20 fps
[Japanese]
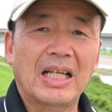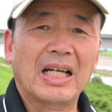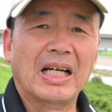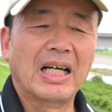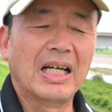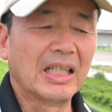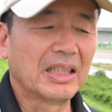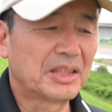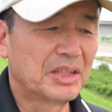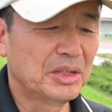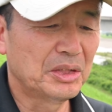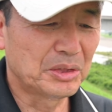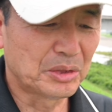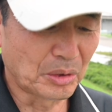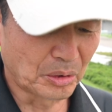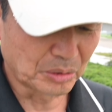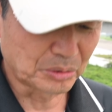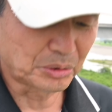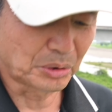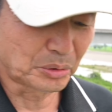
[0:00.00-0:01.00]

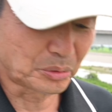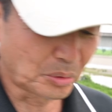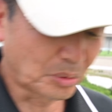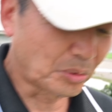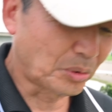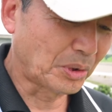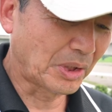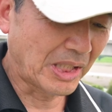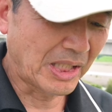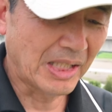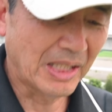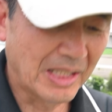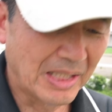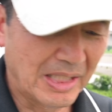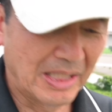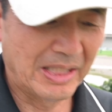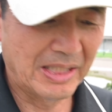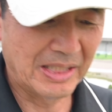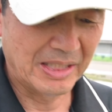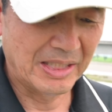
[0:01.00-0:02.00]
アヒージョちょっとこうね
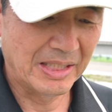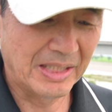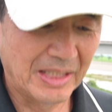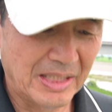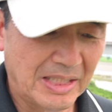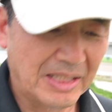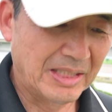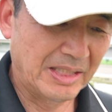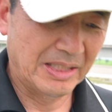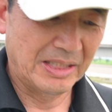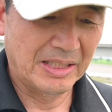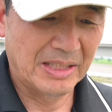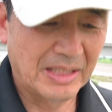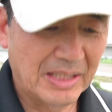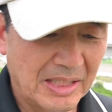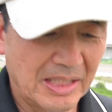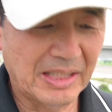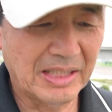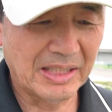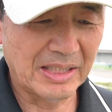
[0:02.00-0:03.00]

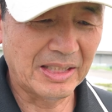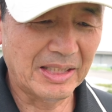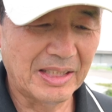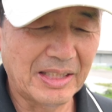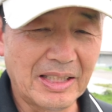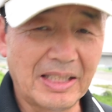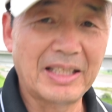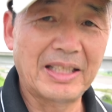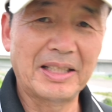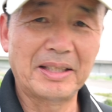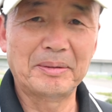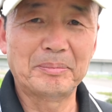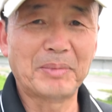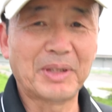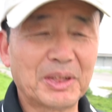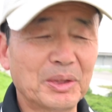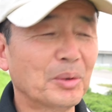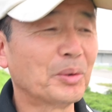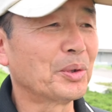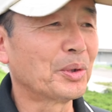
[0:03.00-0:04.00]
えー、まあ
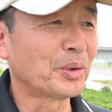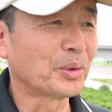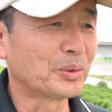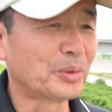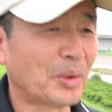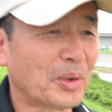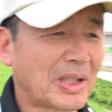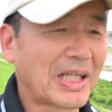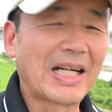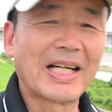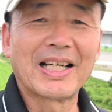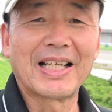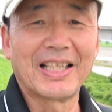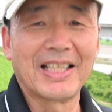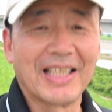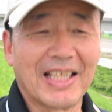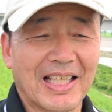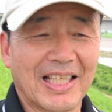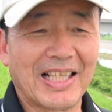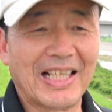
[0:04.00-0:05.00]
いろいろと考えな
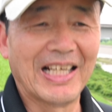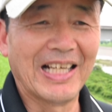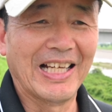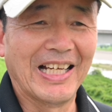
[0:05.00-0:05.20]
がら